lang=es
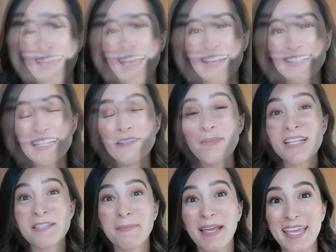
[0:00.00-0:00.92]
Este es mi
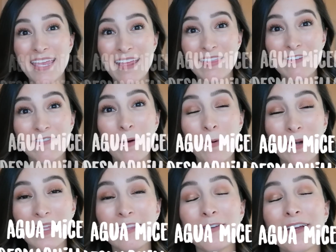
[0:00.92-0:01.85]
desmaquillante
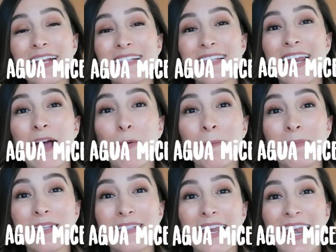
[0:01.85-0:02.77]
favorito que es el agua
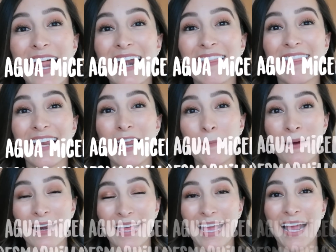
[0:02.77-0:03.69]
micelar de la
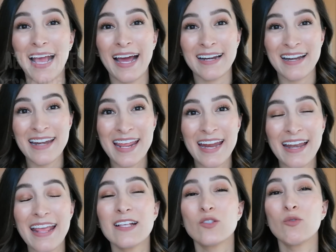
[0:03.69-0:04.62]
marca
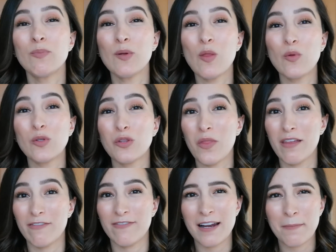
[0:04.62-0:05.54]
Garnier. Es un producto
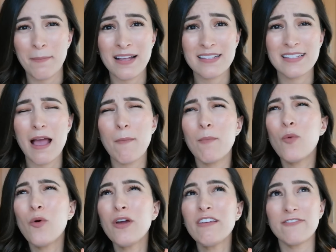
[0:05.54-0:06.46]
de farmacia
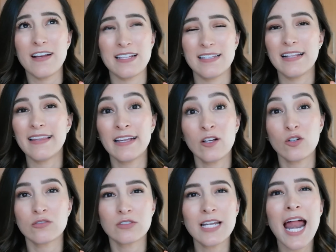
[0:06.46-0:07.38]
muy fácil de
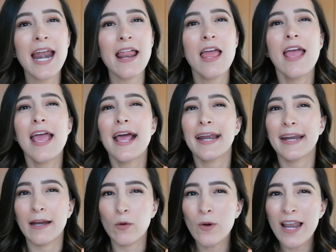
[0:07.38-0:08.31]
encontrar.
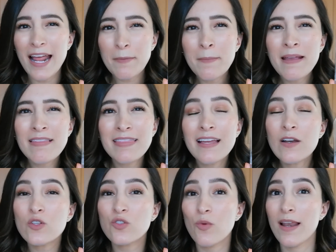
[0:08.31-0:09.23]
Regularmente
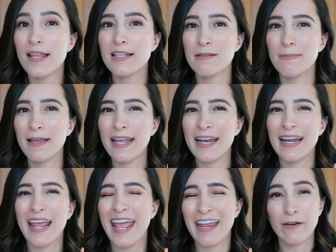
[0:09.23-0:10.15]
lo sueles
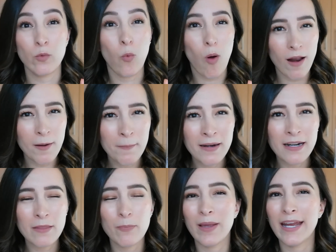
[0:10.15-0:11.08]
ver en
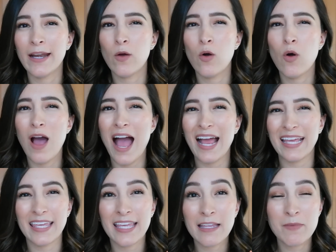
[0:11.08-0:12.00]
Walmart, pero
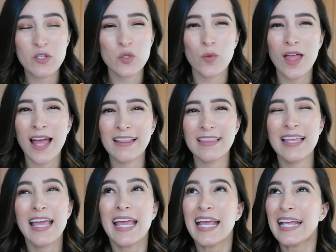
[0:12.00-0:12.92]
aquí en mi ciudad
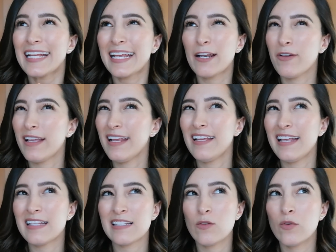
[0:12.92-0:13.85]
creo que
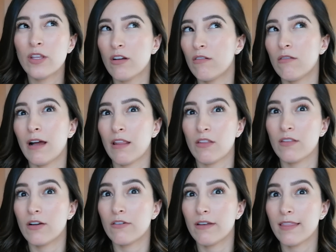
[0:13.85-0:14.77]
es el único lugar donde
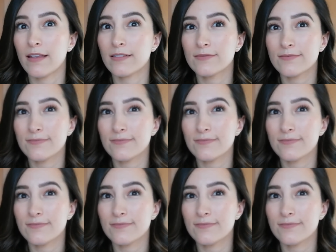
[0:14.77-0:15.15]
lo venden.